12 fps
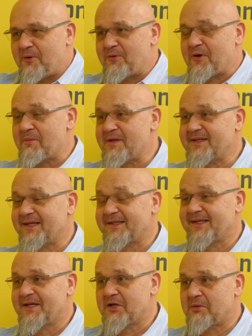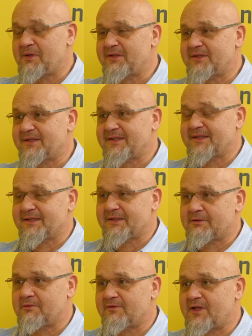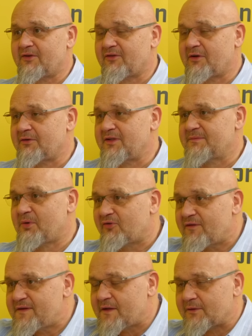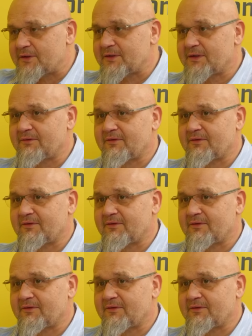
pół komenda, komendy e, głównej, że on jest pokrzywdzony, nie?